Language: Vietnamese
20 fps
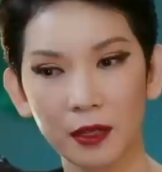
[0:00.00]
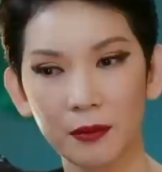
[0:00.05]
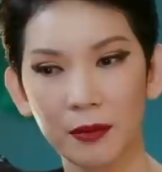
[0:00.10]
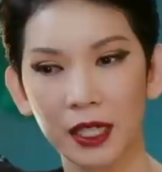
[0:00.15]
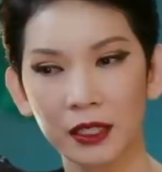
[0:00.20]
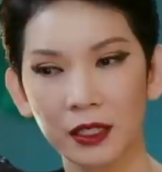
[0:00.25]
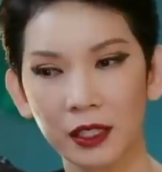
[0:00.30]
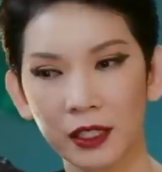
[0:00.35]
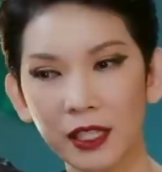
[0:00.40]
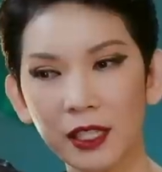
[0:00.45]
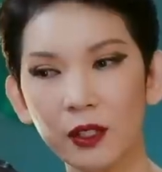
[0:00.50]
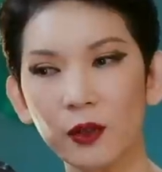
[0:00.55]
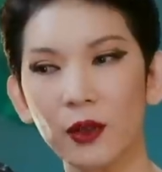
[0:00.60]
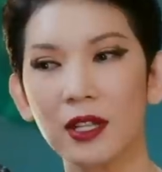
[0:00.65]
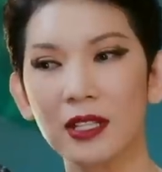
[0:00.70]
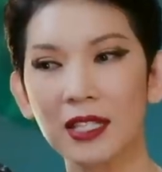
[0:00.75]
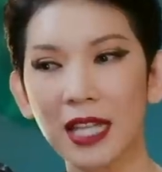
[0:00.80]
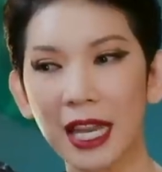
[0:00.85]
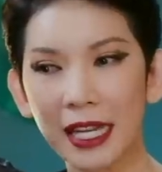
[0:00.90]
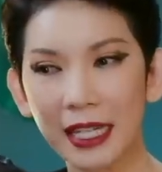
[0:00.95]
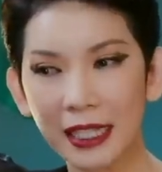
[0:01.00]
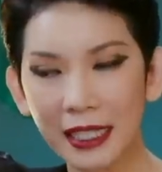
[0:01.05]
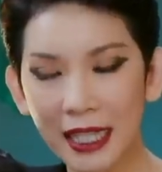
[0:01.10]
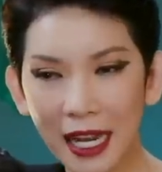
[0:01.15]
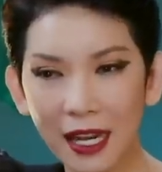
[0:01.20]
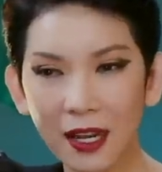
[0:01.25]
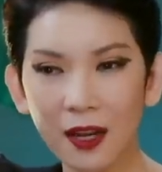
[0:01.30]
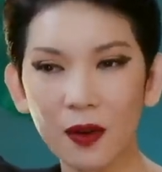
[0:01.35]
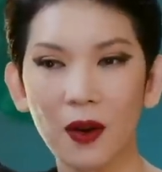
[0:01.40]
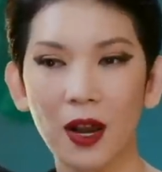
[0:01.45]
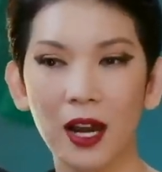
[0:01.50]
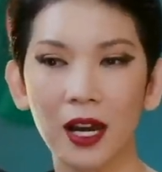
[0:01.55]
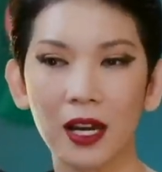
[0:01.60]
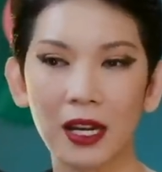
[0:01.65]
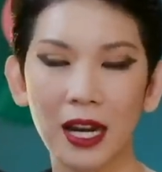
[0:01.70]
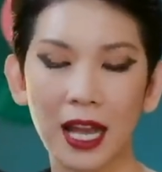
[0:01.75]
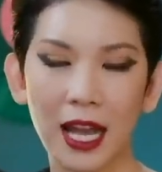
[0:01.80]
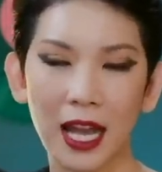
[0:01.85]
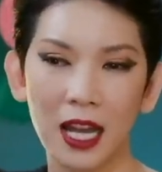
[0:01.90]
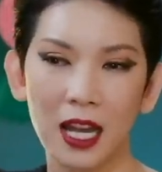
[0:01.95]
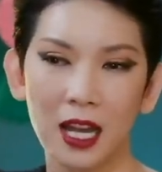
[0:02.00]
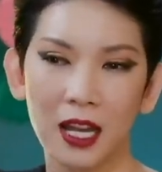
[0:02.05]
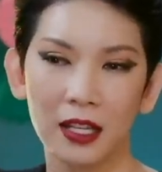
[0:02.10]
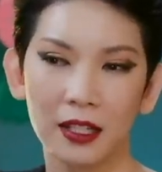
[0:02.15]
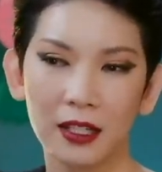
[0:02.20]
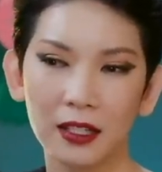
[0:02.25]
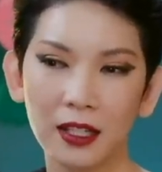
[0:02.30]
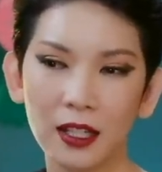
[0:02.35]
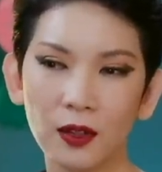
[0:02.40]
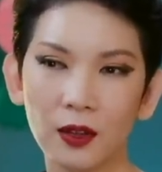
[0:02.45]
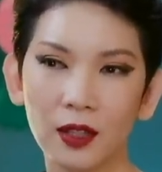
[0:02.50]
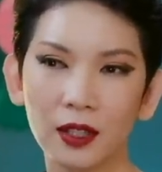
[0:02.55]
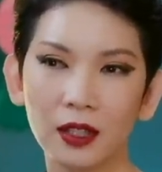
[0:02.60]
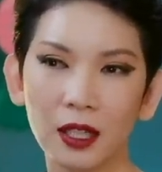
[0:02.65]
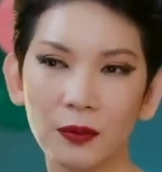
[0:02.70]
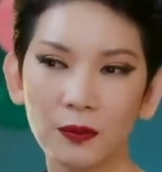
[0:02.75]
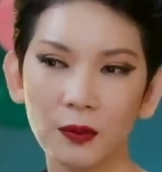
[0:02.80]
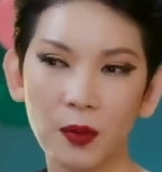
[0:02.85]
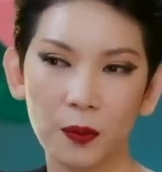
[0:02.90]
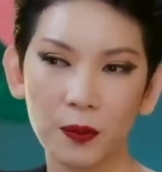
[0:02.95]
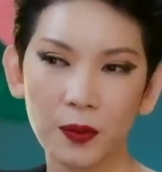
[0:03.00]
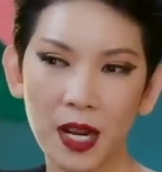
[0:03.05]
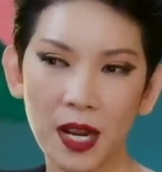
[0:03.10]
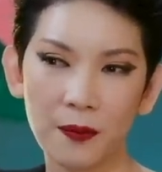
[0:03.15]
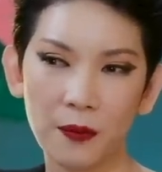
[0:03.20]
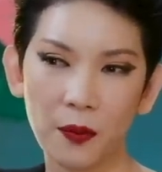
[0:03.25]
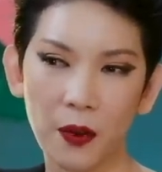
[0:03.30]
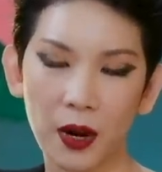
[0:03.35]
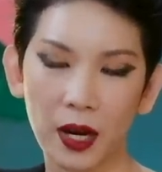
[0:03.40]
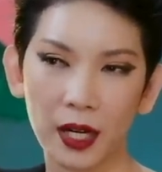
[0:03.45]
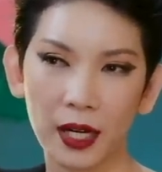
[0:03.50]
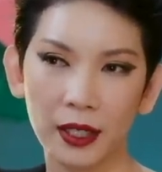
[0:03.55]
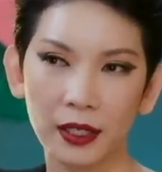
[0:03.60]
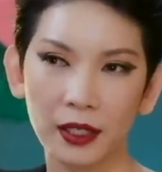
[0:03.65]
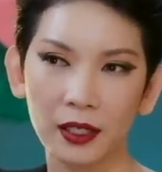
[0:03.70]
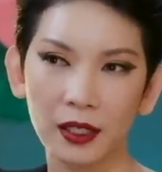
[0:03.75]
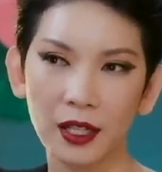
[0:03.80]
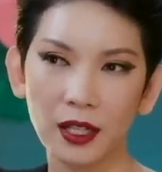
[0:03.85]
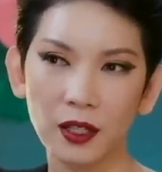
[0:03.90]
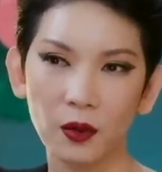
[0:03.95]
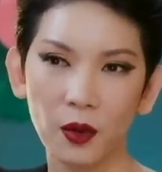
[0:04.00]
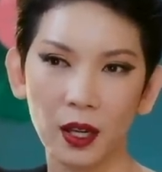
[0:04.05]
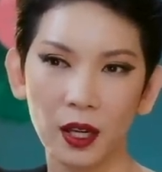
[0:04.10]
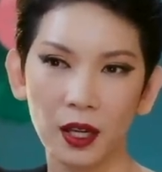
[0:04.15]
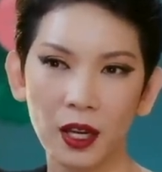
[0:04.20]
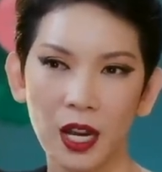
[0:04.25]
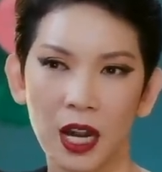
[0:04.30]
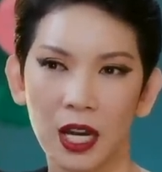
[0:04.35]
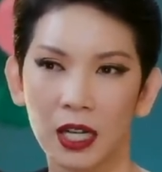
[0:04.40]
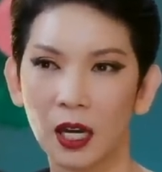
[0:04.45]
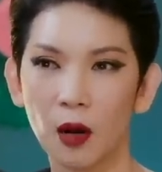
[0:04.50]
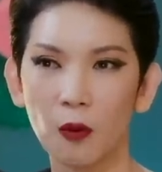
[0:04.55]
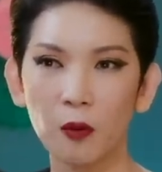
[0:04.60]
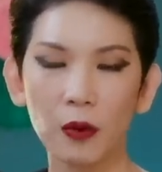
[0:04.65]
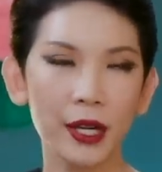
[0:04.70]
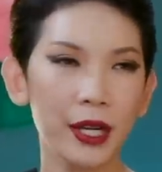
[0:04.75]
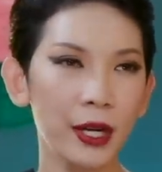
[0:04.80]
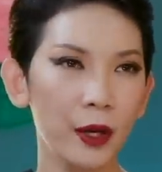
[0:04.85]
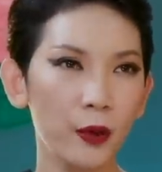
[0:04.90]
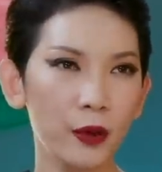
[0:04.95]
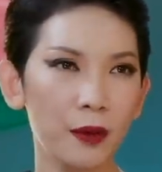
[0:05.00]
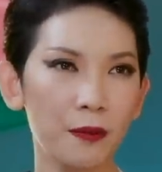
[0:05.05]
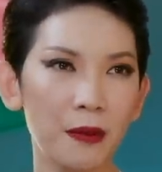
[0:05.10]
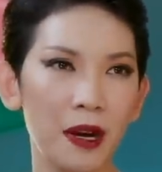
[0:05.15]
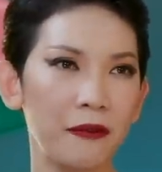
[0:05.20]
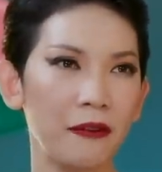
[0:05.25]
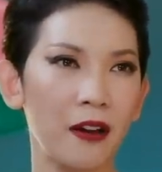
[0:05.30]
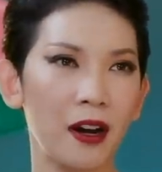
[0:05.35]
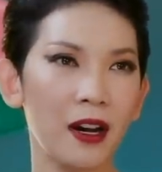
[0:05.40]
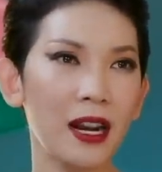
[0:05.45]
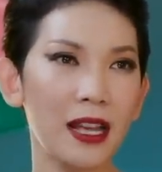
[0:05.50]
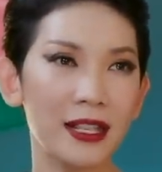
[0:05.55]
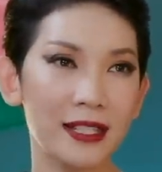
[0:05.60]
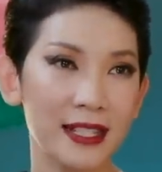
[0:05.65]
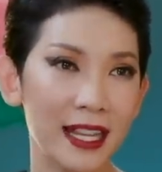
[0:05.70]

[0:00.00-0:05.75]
Nhưng mà những cái chuyện say nắng, hoặc là những cái chuyện tình một đêm, hoặc là những cái chuyện không yêu nhưng mà vẫn là